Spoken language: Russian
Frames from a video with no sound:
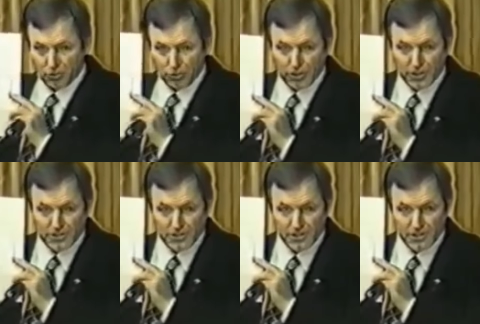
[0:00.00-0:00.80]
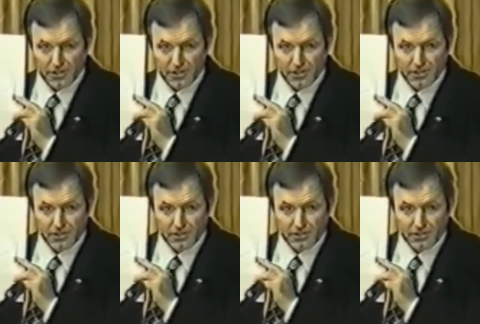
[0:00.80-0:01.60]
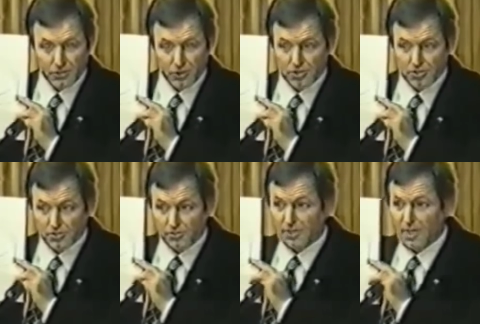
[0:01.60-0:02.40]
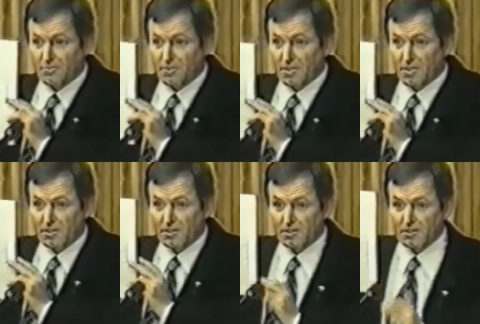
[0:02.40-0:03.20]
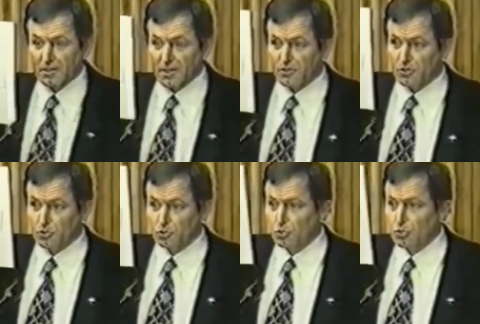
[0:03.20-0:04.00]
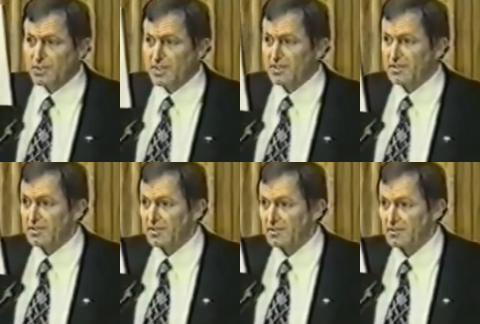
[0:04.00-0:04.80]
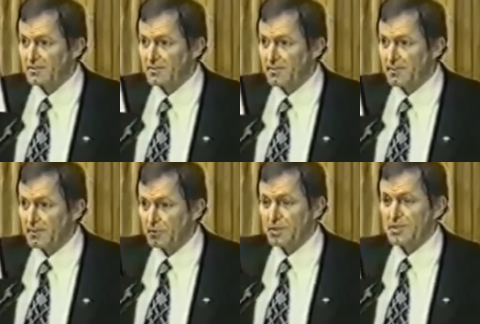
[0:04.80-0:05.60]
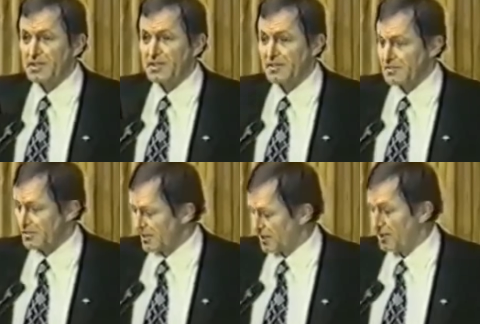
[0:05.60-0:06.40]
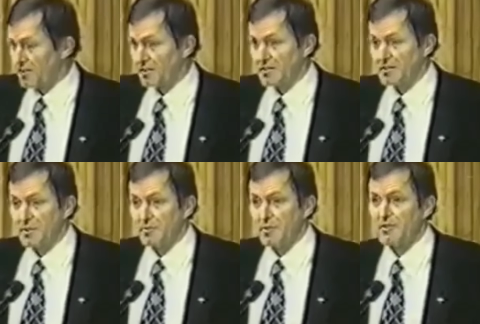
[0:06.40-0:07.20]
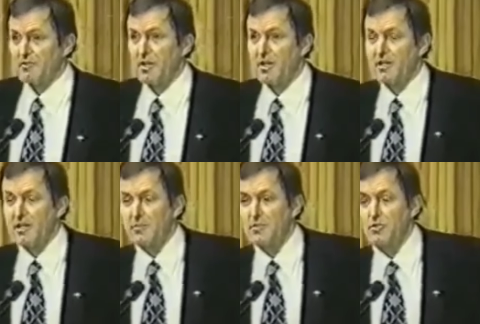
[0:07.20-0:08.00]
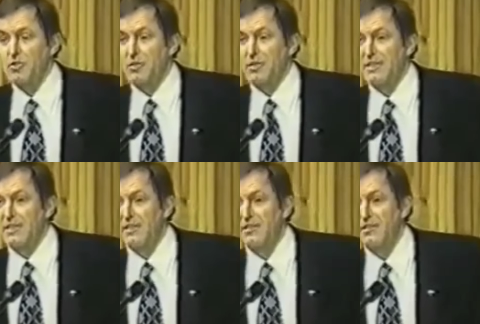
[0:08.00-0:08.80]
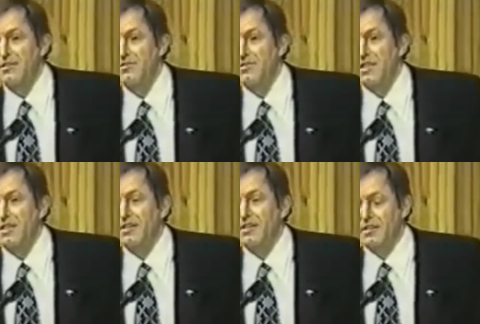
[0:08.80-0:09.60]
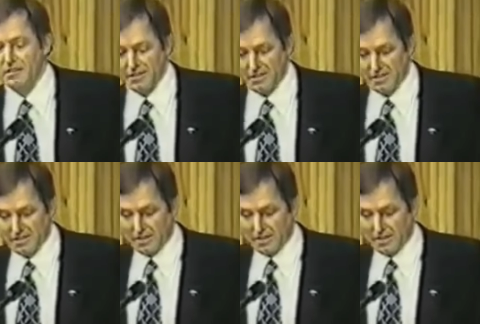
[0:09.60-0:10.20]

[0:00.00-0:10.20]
Я долго их искал. То есть вода мне дала структуру Вселенной. И вот исходя из этих экспериментов, я построил модель Вселенной,